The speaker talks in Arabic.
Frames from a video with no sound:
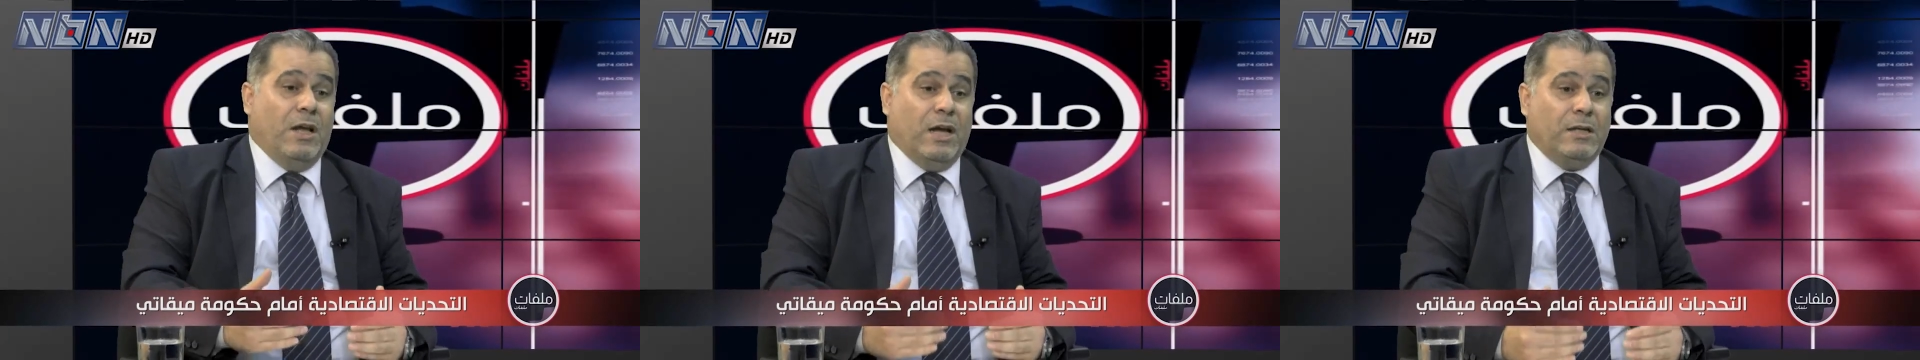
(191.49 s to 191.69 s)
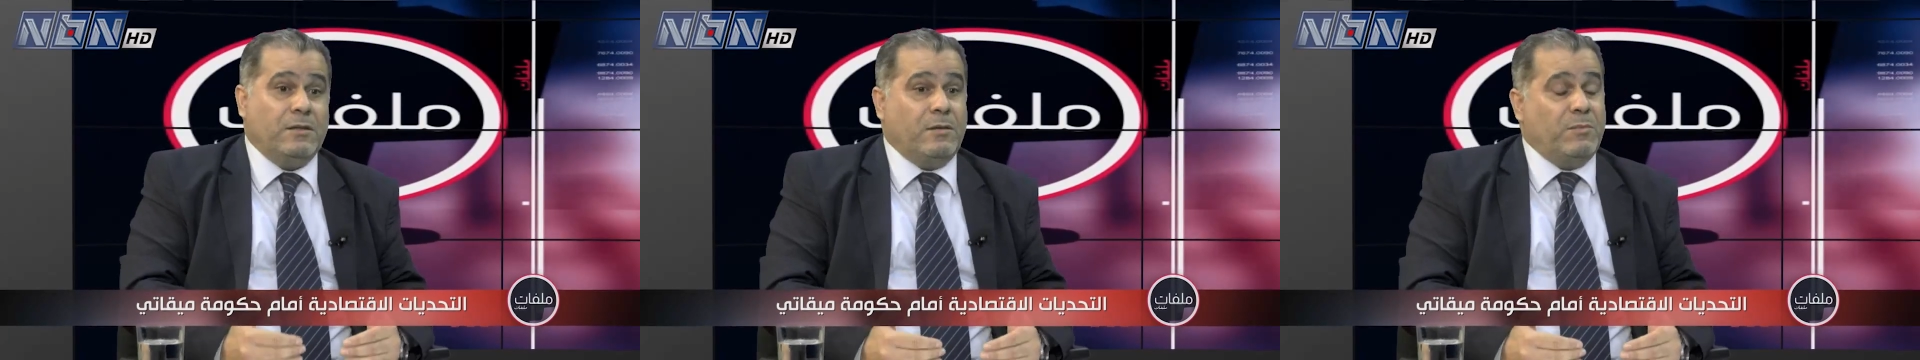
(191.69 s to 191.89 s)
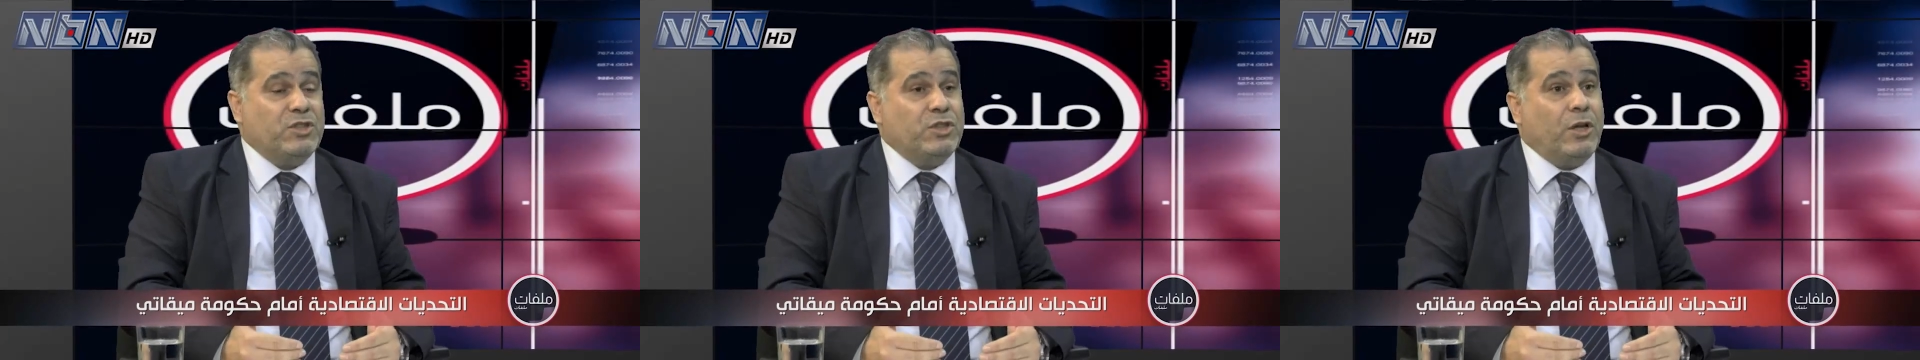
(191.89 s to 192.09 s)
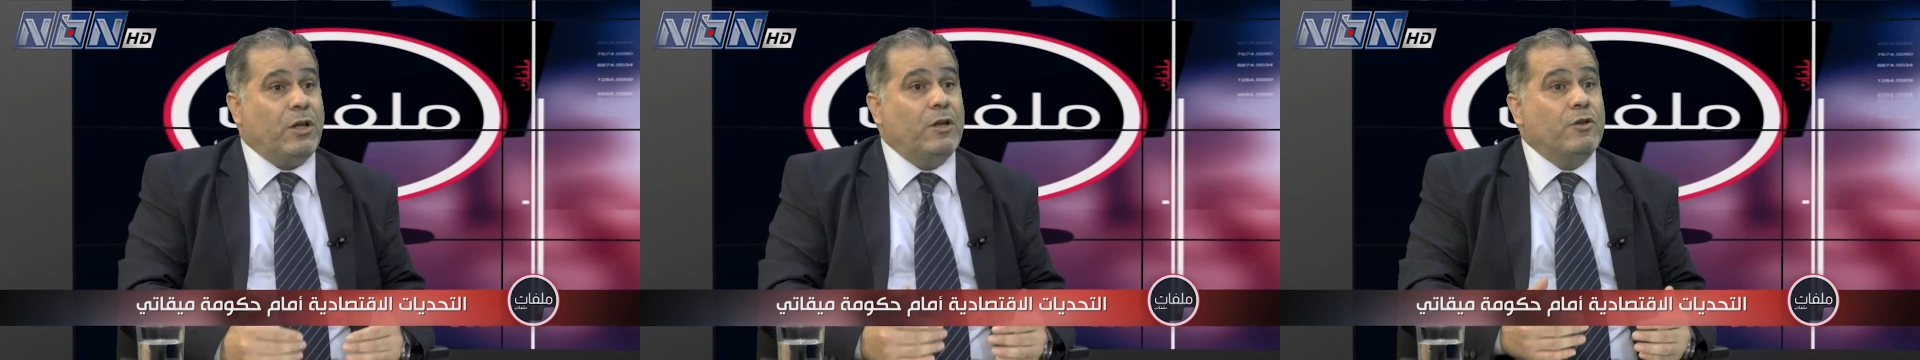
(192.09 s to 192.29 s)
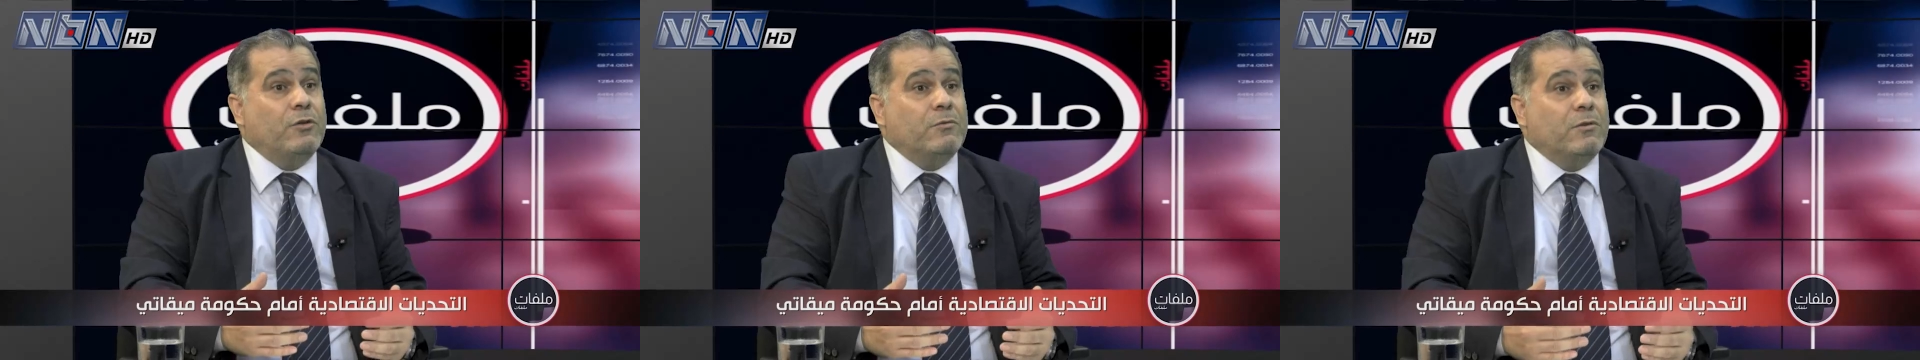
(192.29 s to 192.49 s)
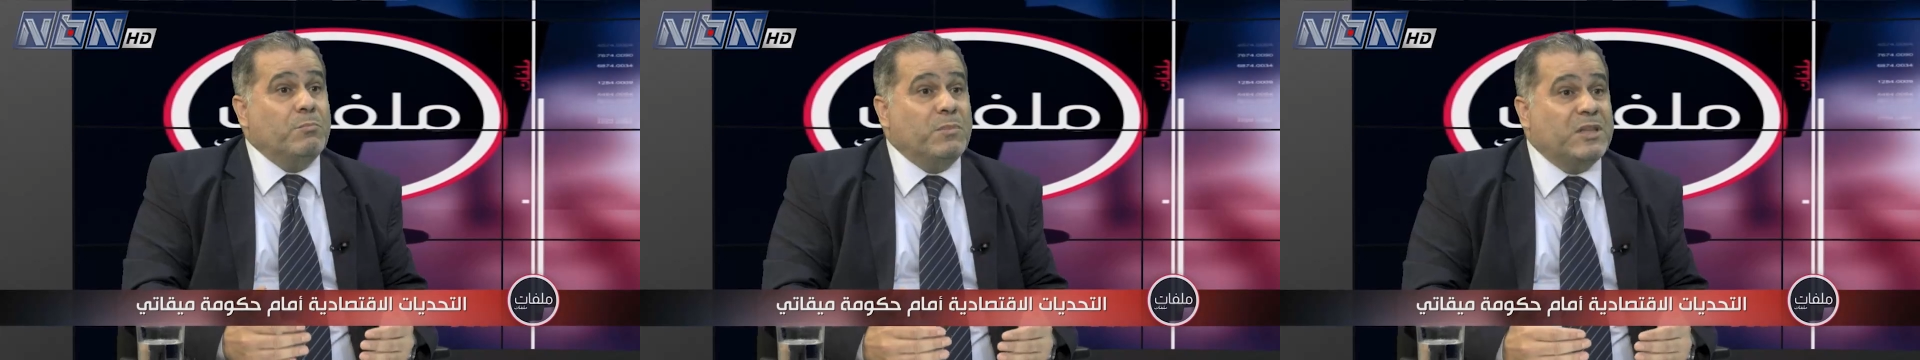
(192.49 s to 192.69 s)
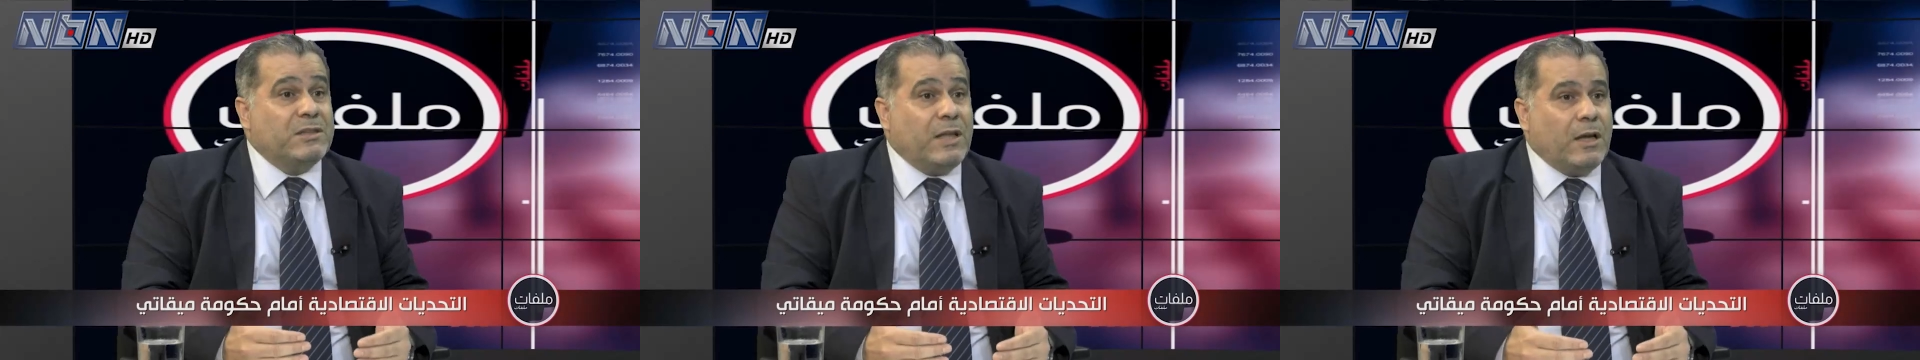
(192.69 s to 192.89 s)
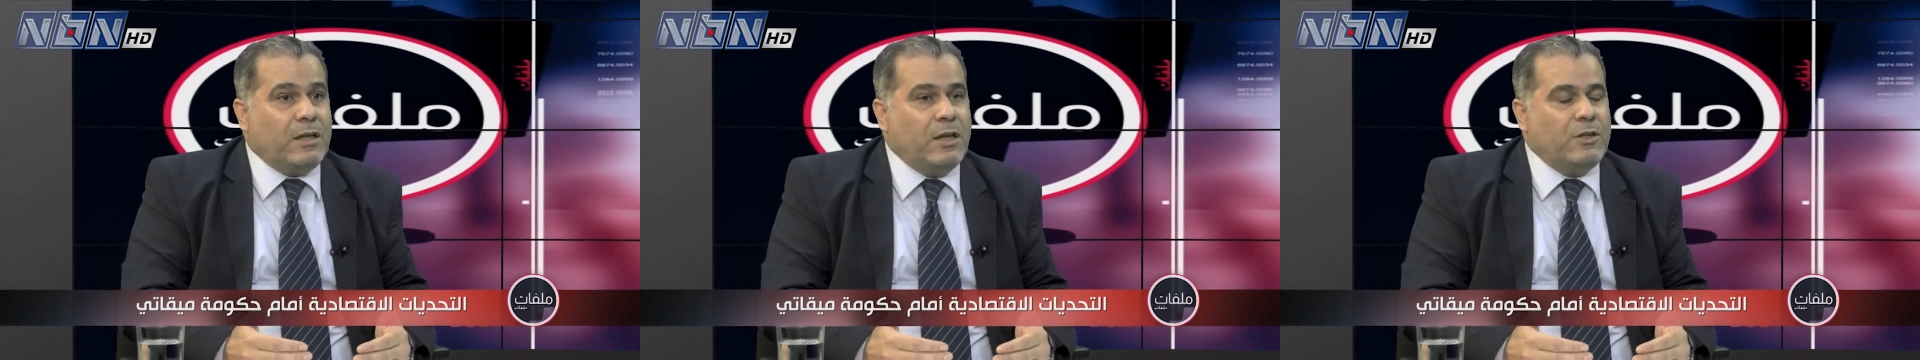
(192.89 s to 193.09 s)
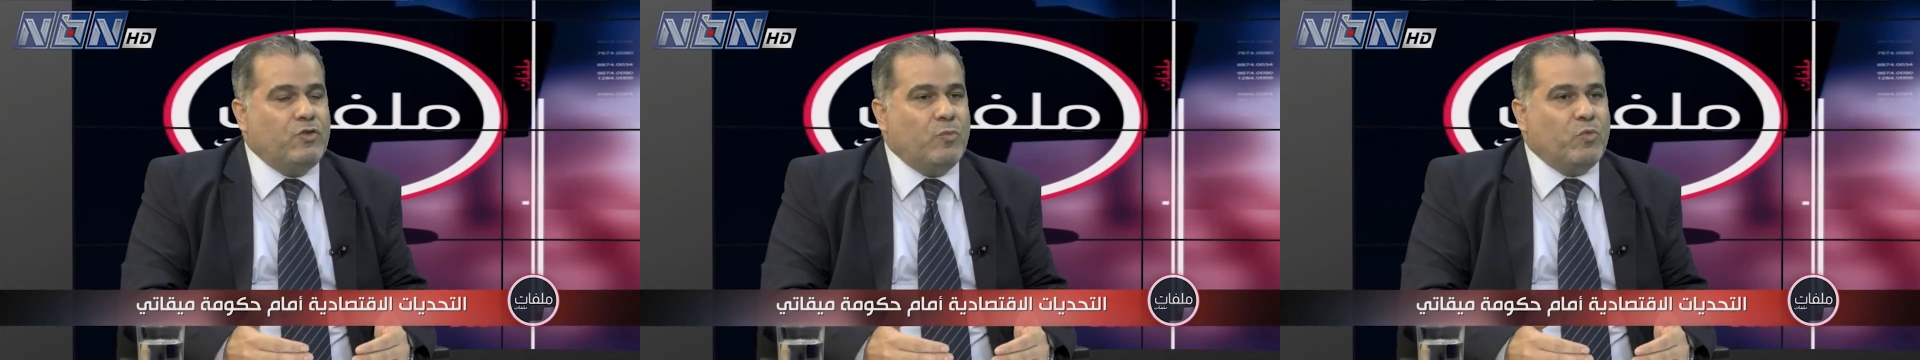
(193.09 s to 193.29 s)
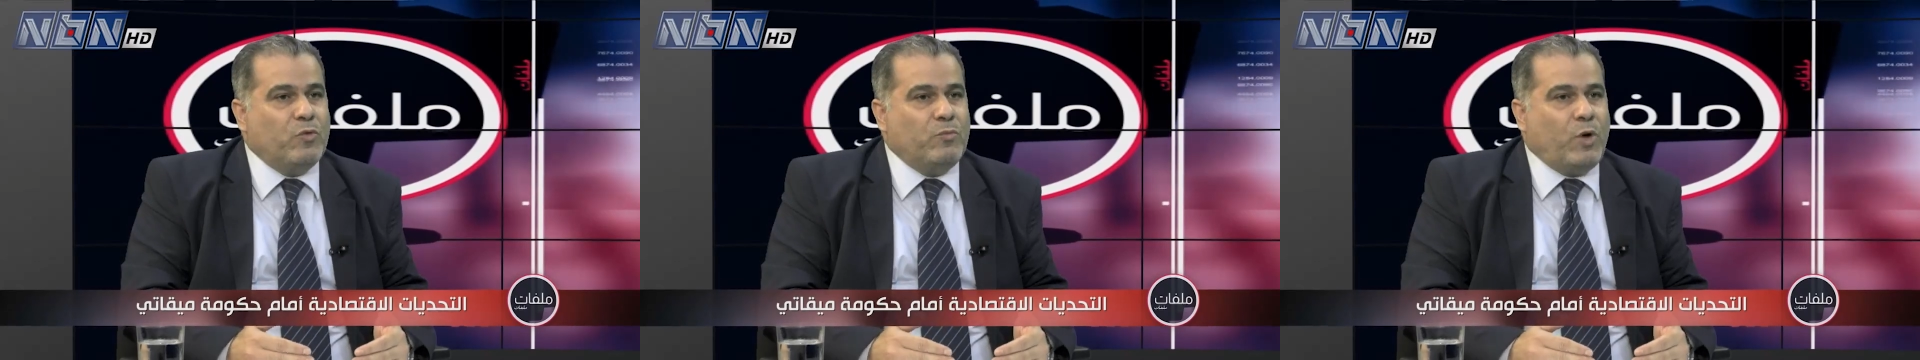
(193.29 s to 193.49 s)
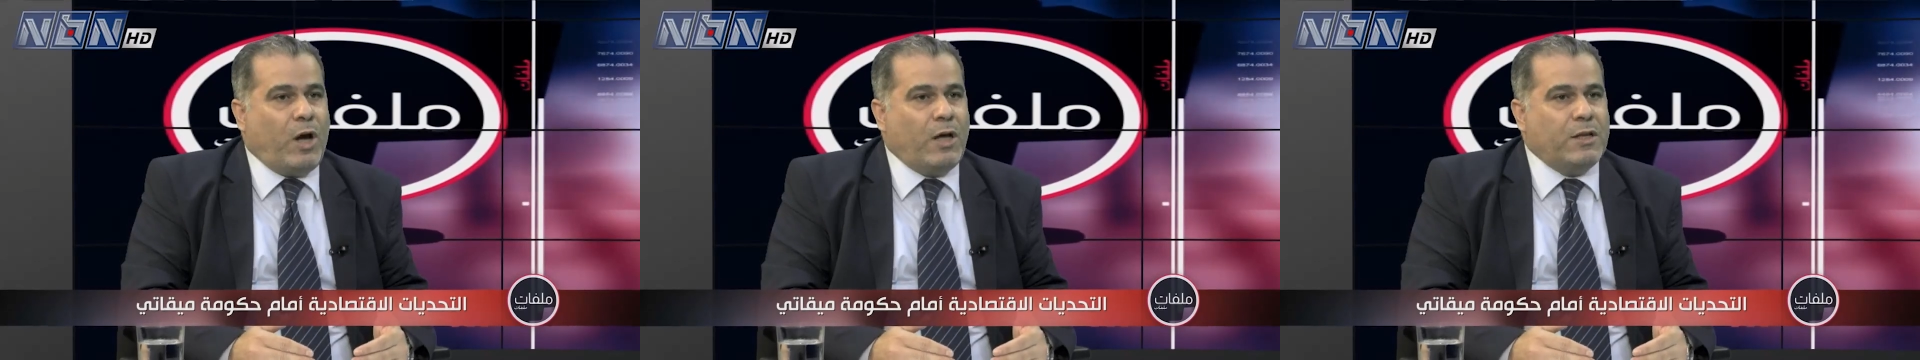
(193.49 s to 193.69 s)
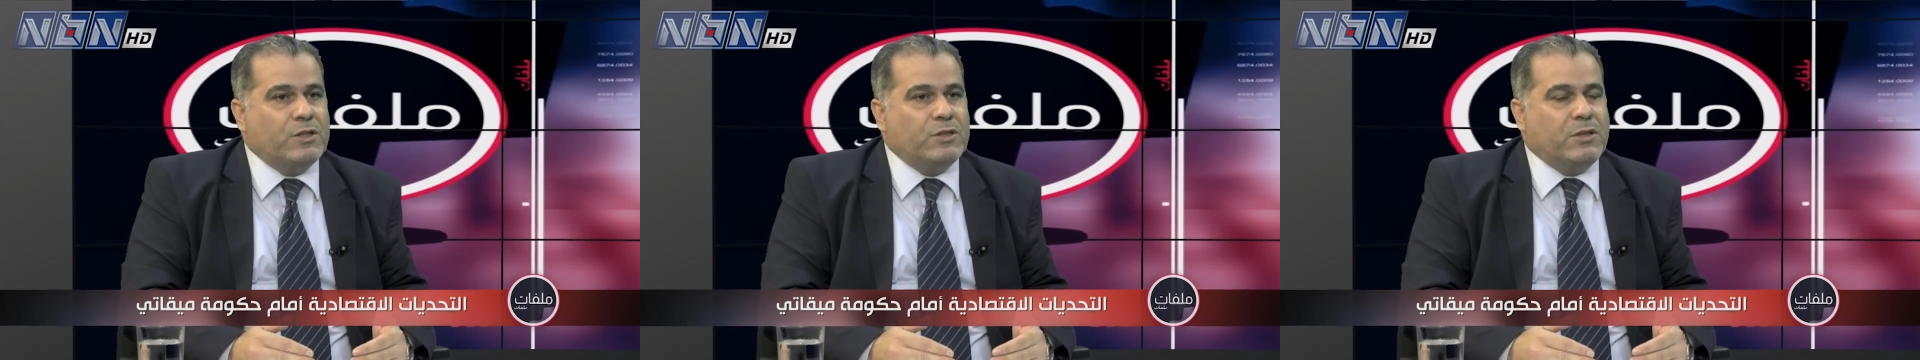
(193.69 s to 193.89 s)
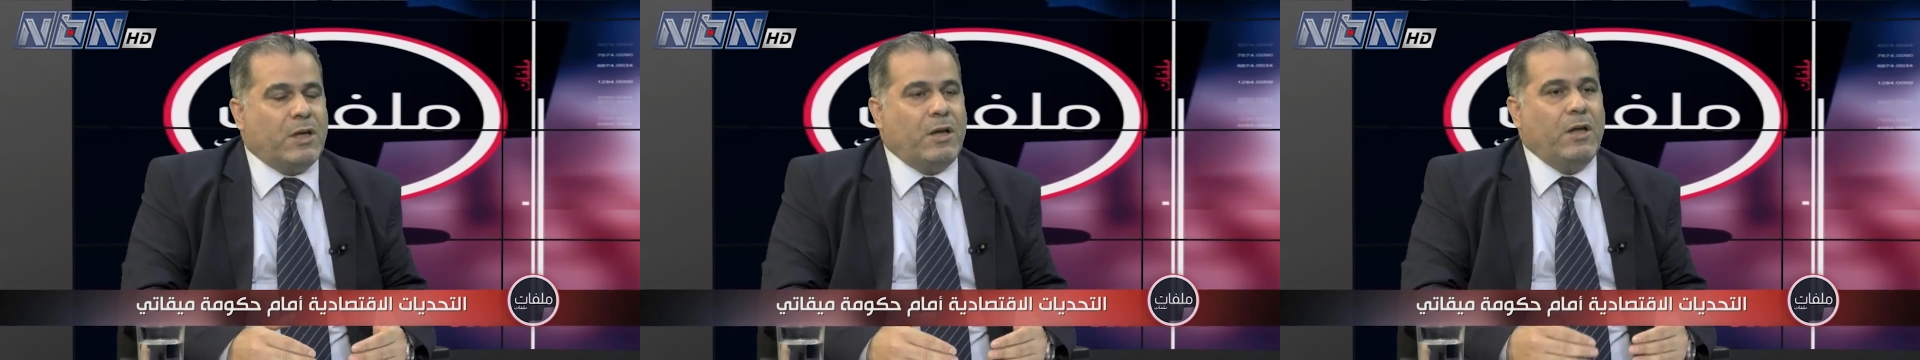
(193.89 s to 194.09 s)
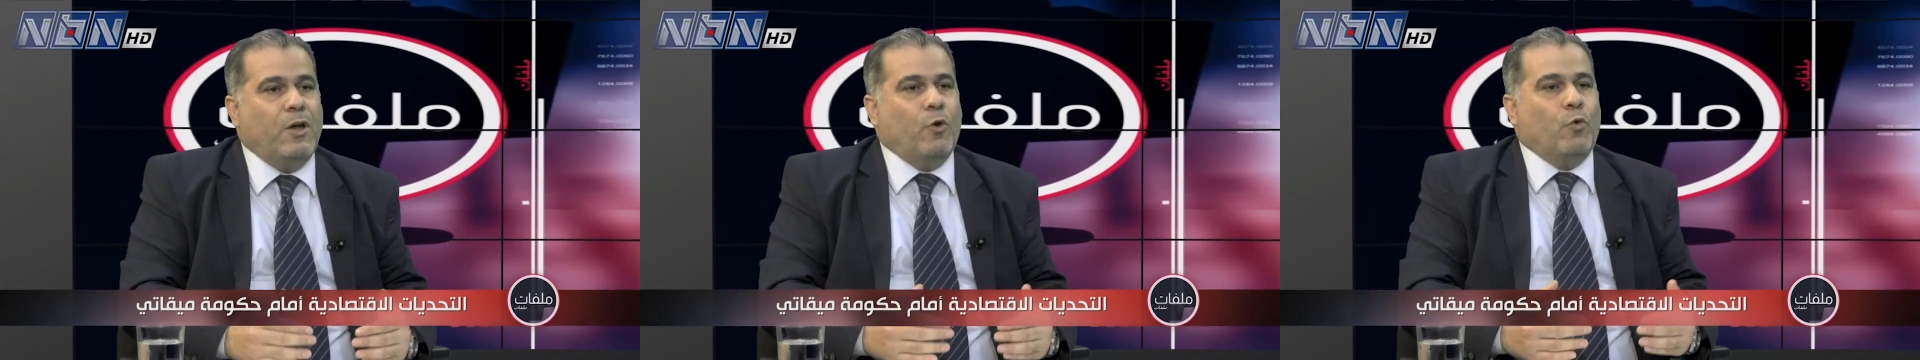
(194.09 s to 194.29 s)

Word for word: هذه المشاكل بالتاكيد يمكن معالجتها